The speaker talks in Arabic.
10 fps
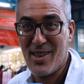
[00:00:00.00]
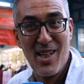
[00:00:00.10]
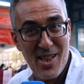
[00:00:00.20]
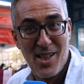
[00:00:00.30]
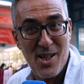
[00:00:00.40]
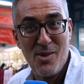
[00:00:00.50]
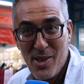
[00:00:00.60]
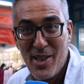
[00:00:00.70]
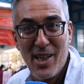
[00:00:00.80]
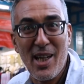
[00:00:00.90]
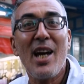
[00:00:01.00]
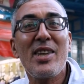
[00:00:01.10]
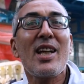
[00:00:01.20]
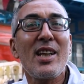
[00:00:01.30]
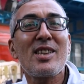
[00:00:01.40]
هذاك هو هذاك
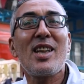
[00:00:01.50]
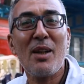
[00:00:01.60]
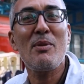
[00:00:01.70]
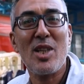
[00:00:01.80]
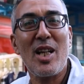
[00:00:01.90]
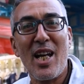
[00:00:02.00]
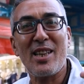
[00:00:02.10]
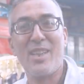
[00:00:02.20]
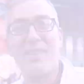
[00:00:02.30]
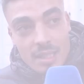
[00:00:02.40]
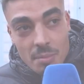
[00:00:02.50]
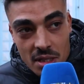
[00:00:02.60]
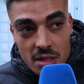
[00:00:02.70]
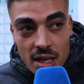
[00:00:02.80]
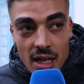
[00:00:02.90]
هذاك سيدي القماشه اللي عندك كيما
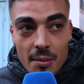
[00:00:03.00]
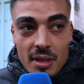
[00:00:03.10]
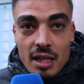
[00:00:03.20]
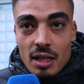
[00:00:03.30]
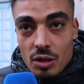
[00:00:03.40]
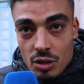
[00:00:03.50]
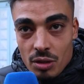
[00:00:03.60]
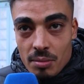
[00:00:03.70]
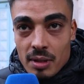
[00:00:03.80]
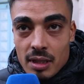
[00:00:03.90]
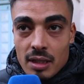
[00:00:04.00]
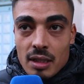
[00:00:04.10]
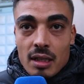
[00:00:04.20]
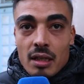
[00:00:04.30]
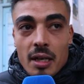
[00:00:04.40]
استراليا مثال اليوم
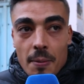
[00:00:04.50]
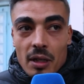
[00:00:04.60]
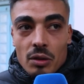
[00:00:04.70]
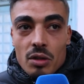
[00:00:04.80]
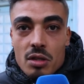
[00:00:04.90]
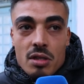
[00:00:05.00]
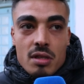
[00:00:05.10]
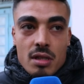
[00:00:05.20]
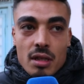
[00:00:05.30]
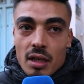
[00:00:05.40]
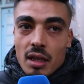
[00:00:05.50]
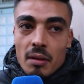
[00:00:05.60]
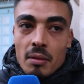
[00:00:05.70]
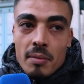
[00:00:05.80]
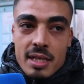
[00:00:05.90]
آه، ربح تونس
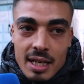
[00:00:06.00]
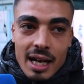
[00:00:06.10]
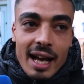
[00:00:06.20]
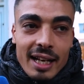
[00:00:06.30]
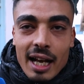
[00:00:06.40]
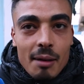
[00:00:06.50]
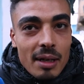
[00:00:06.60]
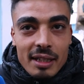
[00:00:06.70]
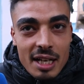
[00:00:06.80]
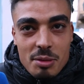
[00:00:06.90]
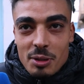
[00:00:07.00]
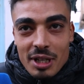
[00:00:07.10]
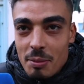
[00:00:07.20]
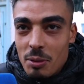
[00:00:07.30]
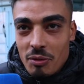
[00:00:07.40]
آه، مازال عندنا امل نجموا
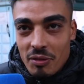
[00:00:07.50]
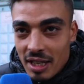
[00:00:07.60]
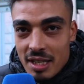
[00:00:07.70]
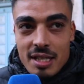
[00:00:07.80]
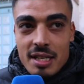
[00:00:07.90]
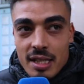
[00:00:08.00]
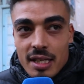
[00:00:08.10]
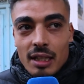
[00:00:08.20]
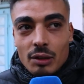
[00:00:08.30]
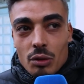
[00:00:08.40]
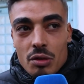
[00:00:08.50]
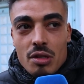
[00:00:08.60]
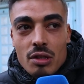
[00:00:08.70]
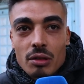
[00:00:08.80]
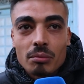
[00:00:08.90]
نربحوا فرنسا صحيح
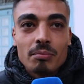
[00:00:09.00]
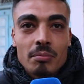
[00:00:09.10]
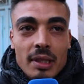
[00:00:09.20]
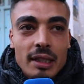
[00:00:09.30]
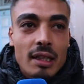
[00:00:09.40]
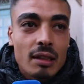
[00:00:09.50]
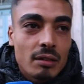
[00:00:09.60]
تونس اليوم ميتا